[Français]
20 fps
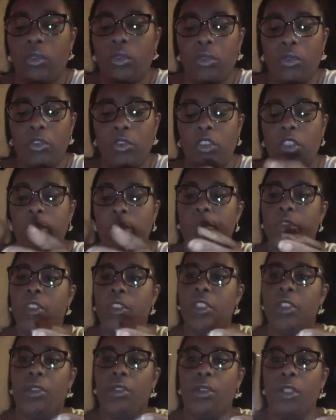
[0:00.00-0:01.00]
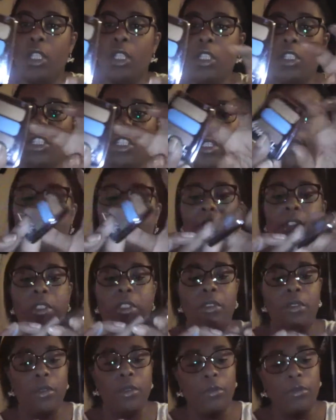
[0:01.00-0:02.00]
donc euh, c'est un petit, euh, il y a un
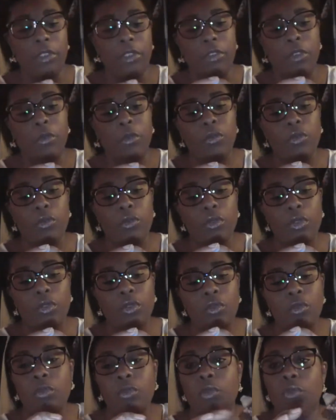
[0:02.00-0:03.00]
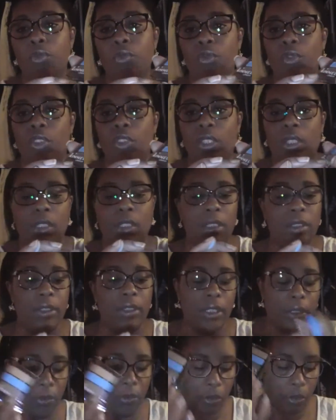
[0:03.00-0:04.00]
petit, euh, un petit embout double mousse hein, à
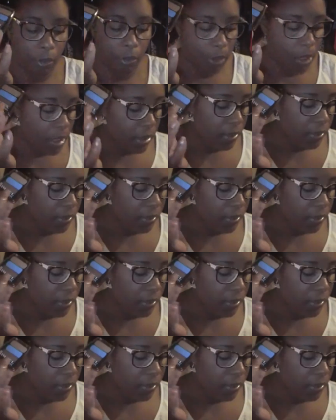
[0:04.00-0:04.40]
l'intérieur.